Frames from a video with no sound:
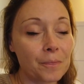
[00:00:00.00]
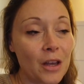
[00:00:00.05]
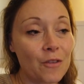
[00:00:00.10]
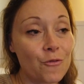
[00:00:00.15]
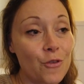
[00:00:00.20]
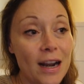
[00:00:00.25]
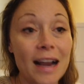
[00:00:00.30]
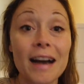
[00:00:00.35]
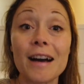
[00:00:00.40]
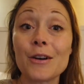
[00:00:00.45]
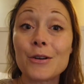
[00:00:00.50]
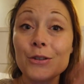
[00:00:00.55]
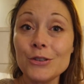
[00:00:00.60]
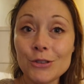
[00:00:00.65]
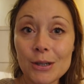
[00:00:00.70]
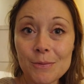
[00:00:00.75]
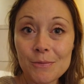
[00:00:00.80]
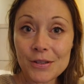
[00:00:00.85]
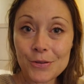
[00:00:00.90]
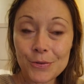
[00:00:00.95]
voilà,
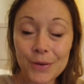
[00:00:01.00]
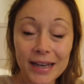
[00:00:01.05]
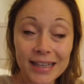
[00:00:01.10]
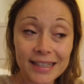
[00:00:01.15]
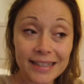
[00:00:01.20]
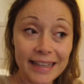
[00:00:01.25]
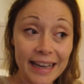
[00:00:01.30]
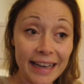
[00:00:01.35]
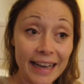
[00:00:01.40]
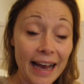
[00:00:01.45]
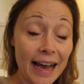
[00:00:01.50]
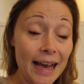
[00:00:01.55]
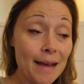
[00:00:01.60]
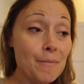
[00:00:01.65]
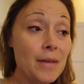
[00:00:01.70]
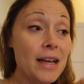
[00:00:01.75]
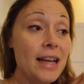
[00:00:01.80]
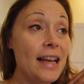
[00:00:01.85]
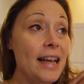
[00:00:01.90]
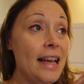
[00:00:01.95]
rejoins-moi sur Instagram.
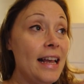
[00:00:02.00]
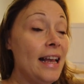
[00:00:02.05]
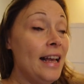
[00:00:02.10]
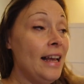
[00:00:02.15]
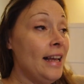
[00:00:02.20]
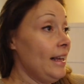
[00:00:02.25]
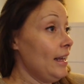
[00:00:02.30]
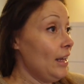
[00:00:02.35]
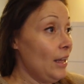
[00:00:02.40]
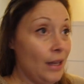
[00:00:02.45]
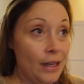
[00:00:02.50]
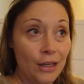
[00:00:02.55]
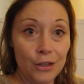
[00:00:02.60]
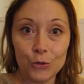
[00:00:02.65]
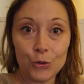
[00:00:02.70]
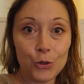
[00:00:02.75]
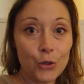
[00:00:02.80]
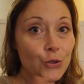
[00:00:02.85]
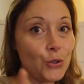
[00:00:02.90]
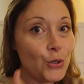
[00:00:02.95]

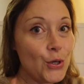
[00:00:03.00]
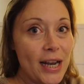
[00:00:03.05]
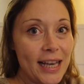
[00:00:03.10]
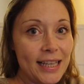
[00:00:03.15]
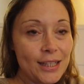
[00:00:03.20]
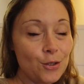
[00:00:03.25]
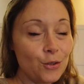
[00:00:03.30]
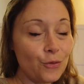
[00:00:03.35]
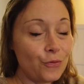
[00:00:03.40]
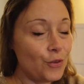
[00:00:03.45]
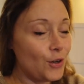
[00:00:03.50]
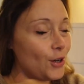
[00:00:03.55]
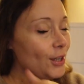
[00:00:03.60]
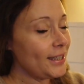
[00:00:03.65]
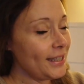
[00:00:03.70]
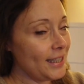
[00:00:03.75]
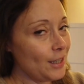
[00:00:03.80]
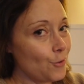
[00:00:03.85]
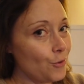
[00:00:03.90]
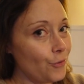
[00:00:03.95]
Je te laisse au vlog.
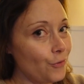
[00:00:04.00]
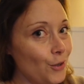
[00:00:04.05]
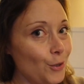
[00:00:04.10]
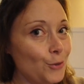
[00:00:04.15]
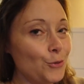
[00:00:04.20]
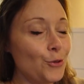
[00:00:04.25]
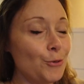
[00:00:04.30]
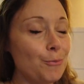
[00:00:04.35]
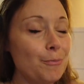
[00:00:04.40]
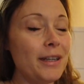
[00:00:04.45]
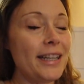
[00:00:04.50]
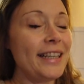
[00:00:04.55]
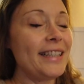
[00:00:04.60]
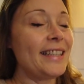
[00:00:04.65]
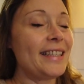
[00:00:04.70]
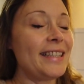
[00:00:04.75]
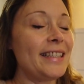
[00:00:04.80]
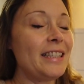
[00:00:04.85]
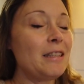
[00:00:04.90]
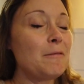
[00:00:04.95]
Si le vlog te plaît,
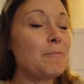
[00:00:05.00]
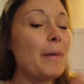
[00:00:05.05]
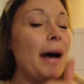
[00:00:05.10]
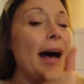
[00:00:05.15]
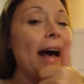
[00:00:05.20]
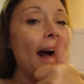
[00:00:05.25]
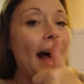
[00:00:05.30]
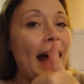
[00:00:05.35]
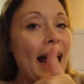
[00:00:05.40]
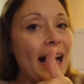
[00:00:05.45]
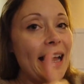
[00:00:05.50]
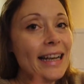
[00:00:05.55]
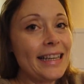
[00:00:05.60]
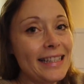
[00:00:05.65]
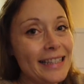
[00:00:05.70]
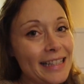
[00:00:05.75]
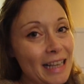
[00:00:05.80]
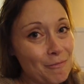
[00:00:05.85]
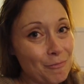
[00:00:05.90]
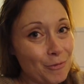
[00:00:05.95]
n'hésite pas à
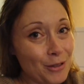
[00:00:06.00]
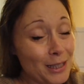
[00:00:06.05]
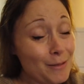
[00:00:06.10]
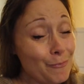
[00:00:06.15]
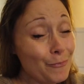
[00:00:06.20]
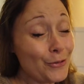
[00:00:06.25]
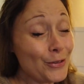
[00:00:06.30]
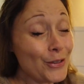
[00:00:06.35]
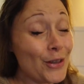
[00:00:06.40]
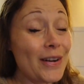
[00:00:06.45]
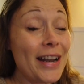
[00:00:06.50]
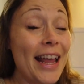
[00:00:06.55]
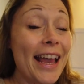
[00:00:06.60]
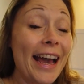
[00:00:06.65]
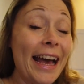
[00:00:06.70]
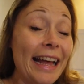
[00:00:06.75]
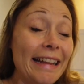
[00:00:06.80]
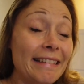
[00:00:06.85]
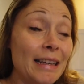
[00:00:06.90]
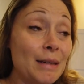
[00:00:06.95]
laisser un petit pouce en
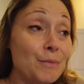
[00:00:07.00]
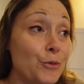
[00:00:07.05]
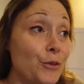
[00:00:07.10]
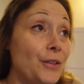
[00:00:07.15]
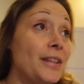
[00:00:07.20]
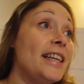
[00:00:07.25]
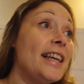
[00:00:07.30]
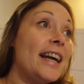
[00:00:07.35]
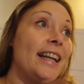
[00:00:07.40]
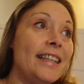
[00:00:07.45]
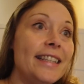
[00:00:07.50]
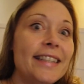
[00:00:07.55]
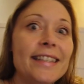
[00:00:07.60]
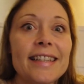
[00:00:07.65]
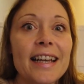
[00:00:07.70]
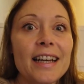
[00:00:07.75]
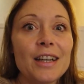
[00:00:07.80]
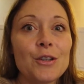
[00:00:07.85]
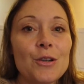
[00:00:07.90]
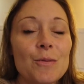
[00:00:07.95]
l'air, à t'abonner, à
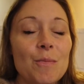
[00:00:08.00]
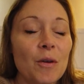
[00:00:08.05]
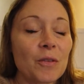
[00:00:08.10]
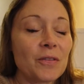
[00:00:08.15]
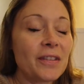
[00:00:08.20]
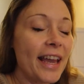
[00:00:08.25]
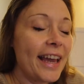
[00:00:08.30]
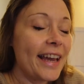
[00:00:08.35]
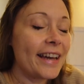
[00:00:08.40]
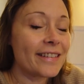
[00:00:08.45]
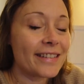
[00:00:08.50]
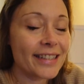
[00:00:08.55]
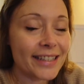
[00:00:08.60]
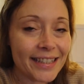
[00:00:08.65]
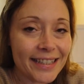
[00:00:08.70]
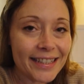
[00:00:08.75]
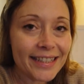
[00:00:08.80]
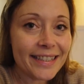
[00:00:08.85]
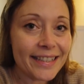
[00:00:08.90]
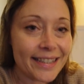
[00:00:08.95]
laisser un commentaire
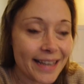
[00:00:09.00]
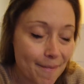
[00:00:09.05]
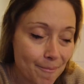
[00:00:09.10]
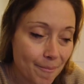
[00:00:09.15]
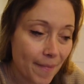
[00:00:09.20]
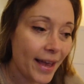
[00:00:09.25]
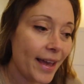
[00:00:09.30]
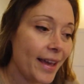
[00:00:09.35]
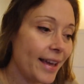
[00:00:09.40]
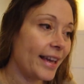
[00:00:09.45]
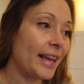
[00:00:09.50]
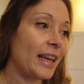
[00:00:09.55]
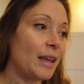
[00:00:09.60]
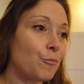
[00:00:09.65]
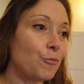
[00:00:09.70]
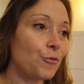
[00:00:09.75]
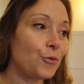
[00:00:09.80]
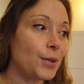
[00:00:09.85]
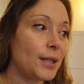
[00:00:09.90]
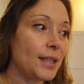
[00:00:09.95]
si jamais.
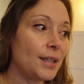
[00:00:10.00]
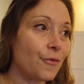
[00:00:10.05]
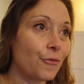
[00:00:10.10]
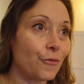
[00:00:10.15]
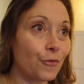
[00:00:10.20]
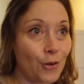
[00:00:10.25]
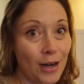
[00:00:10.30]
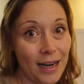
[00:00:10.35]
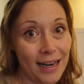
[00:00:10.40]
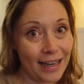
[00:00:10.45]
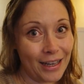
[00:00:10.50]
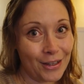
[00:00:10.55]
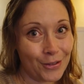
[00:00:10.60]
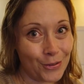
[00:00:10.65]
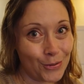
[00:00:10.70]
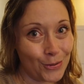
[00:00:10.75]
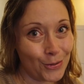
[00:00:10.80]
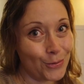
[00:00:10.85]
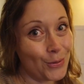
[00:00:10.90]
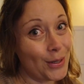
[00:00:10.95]
Et puis voilà,
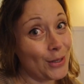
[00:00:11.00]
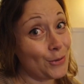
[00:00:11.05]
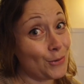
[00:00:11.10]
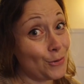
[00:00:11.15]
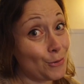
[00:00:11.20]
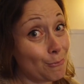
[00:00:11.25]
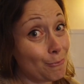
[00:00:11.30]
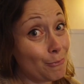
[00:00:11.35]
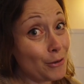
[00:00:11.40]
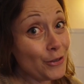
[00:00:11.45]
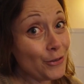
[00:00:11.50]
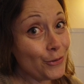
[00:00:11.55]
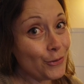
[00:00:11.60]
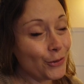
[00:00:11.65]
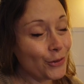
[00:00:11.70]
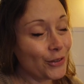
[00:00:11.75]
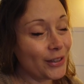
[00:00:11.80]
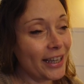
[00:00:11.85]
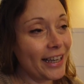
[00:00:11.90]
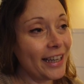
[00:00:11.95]
je te souhaite une bonne
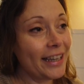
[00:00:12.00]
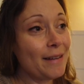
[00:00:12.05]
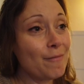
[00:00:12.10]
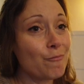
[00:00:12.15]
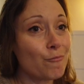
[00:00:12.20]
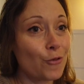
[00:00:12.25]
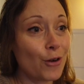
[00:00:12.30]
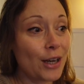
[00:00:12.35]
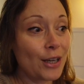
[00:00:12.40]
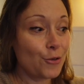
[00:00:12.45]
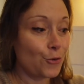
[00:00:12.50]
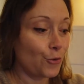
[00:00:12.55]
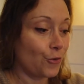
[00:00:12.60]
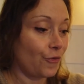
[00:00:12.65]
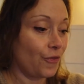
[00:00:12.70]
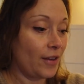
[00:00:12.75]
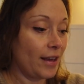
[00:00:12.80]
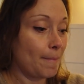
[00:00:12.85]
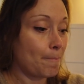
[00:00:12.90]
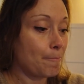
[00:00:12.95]
journée. Moi, je
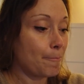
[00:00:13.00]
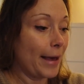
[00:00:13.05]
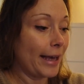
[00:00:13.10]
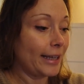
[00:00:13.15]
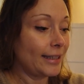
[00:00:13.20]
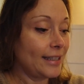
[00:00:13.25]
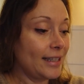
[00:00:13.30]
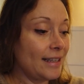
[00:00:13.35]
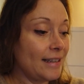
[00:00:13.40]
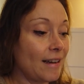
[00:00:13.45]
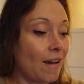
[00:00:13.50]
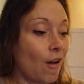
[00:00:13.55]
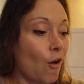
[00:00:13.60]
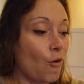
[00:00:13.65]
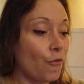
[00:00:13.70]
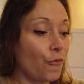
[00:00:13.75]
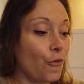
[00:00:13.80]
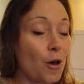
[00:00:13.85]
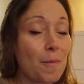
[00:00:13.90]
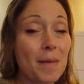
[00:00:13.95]
vais partir
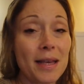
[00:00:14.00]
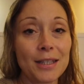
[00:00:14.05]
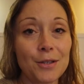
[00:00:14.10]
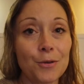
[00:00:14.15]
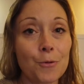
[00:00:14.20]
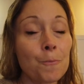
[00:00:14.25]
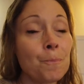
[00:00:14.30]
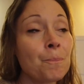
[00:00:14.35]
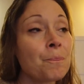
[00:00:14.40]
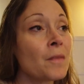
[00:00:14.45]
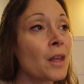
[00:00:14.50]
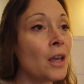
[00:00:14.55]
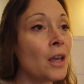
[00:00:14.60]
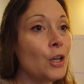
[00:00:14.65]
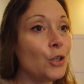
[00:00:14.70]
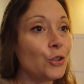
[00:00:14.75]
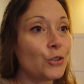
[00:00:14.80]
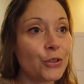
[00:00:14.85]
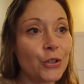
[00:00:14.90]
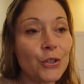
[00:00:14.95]
en formation.
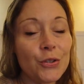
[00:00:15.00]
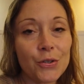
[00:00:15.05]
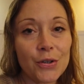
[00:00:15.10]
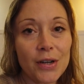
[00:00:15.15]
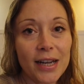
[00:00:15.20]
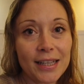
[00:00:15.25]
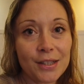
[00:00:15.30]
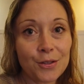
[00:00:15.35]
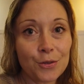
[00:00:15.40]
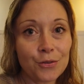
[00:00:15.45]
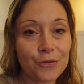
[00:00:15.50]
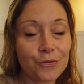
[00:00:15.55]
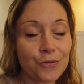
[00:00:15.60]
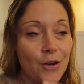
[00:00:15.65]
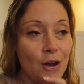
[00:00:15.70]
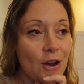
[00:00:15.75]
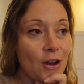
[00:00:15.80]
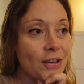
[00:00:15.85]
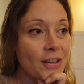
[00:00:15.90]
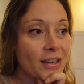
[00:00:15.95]
Je te laisse au
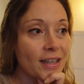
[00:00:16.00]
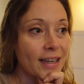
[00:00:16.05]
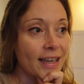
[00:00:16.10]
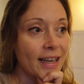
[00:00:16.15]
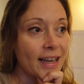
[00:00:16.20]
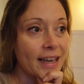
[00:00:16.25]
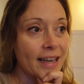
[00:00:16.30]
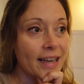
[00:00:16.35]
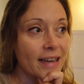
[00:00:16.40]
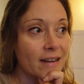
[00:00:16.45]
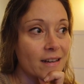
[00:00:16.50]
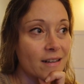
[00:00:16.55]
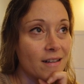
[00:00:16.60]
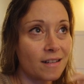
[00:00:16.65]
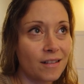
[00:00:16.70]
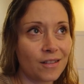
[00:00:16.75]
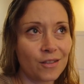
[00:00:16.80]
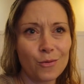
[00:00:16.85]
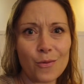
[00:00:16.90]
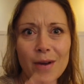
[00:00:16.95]
vlog et
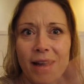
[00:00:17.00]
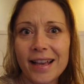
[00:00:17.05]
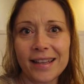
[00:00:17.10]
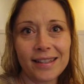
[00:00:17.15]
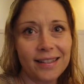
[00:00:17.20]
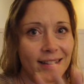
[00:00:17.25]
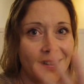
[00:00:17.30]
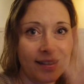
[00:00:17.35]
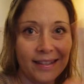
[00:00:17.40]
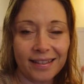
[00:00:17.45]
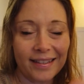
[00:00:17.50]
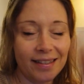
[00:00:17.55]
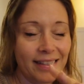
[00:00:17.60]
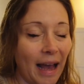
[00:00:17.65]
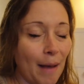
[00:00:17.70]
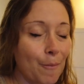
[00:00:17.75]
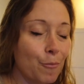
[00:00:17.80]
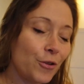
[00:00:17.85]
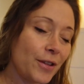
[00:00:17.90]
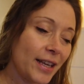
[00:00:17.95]
euh, ouais,
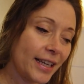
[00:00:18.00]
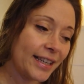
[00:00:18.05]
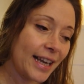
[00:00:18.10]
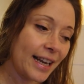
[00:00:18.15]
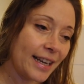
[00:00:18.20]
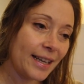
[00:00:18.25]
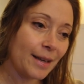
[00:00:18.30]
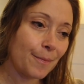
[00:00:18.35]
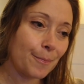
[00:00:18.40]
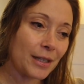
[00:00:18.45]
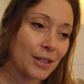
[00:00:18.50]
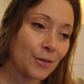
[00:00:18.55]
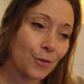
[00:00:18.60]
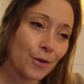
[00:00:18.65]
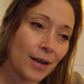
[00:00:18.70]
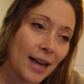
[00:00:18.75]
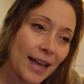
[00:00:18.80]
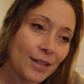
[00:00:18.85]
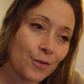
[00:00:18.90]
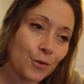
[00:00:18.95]
c'est un peu décalé parce
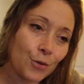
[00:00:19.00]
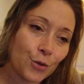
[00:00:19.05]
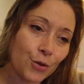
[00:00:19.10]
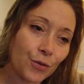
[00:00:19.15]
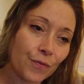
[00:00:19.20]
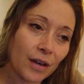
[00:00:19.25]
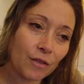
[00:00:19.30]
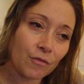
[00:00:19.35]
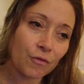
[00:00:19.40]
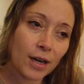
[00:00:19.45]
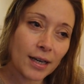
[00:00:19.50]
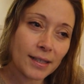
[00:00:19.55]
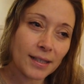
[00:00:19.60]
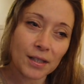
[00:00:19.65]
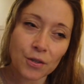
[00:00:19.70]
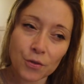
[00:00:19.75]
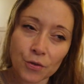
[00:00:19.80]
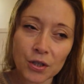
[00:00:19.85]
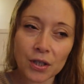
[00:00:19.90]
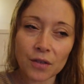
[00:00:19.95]
que là, ce que tu vas voir,
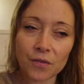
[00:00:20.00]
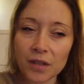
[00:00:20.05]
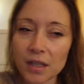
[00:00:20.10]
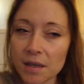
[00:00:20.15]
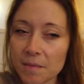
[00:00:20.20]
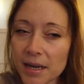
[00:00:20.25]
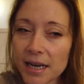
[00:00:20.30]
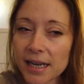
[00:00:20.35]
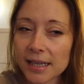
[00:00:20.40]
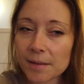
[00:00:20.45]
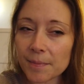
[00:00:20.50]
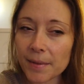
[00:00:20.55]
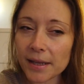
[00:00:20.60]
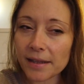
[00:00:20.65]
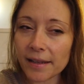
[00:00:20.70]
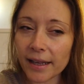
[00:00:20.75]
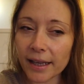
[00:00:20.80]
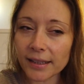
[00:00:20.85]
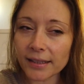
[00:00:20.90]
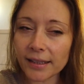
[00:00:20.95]
c'est ce que j'ai filmé la
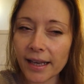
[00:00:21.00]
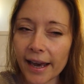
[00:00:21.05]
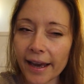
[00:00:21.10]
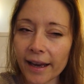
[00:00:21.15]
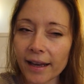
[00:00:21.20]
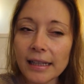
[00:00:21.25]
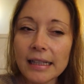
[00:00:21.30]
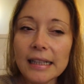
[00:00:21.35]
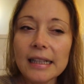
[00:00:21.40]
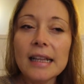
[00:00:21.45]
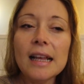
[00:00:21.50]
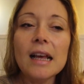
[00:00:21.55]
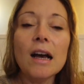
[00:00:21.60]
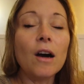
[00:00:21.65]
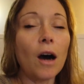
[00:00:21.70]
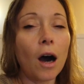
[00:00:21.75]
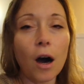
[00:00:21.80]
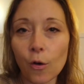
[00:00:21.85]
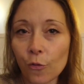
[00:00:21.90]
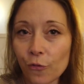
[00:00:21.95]
semaine dernière.
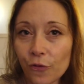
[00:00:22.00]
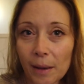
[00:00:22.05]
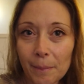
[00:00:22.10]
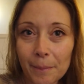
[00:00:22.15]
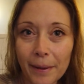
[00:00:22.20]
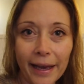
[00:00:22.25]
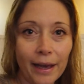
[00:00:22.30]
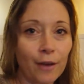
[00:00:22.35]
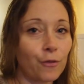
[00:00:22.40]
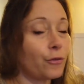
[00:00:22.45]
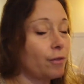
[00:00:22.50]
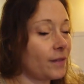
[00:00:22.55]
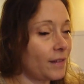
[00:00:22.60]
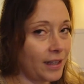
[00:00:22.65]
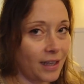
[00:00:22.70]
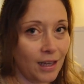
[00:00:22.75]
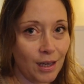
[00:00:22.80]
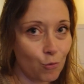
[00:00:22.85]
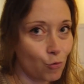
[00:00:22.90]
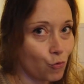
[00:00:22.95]
Enfin bref,
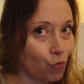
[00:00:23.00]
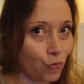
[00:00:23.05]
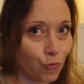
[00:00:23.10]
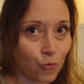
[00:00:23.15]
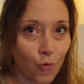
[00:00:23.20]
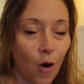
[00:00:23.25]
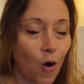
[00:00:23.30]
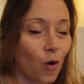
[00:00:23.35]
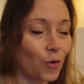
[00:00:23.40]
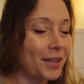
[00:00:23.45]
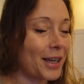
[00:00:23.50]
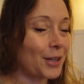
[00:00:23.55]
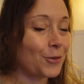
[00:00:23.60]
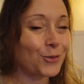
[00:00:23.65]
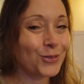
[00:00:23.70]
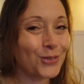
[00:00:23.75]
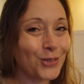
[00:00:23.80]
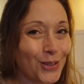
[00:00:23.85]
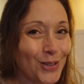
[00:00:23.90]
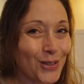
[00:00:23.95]
t'es au courant, il y a
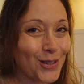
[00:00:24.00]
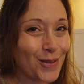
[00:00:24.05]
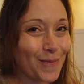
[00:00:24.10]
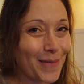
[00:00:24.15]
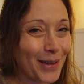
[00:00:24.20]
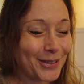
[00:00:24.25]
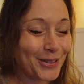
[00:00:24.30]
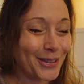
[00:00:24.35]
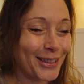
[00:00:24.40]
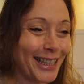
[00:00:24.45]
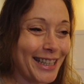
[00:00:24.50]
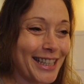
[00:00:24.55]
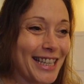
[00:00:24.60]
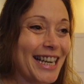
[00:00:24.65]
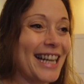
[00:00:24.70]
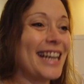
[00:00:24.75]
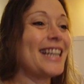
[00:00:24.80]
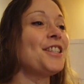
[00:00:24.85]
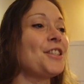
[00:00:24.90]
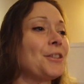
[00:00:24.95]
toujours une semaine de
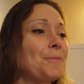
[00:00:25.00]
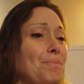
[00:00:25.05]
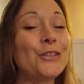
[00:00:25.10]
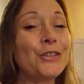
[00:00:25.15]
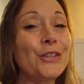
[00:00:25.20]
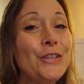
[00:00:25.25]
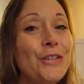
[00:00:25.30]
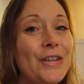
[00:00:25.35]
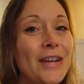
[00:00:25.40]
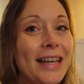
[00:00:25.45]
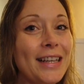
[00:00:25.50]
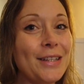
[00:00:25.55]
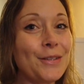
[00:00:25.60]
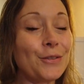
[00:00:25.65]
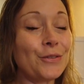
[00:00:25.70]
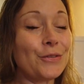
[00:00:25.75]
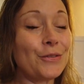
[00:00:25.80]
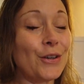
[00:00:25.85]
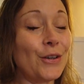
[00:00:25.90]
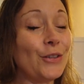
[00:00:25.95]
décalage. Je te
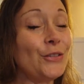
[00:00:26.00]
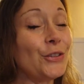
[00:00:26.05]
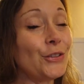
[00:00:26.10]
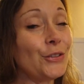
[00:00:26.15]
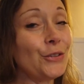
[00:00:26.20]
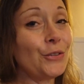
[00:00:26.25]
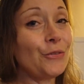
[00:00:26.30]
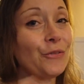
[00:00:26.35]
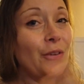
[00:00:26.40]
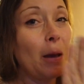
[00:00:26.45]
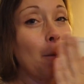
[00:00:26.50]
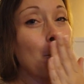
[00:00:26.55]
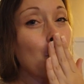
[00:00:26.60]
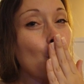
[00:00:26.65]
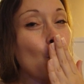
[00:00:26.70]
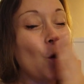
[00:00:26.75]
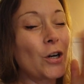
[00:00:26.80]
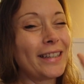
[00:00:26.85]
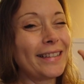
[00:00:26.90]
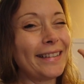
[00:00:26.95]
laisse au vlog, je te fais
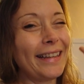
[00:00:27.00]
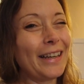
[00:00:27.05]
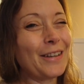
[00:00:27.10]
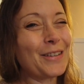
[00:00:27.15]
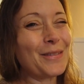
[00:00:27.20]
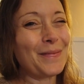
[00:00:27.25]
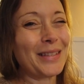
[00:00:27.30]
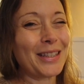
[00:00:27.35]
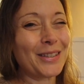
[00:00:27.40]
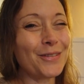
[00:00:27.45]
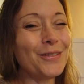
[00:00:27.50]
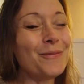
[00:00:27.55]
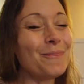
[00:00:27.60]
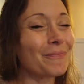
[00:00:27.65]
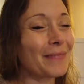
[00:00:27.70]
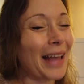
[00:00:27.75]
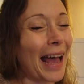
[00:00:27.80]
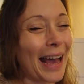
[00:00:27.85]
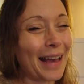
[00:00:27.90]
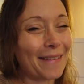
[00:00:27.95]
des gros bisous,
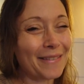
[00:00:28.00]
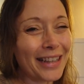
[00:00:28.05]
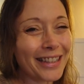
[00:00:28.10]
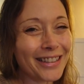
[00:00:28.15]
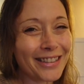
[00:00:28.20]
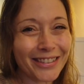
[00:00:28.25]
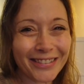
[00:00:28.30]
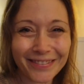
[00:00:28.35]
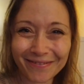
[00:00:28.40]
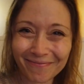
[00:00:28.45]
à bientôt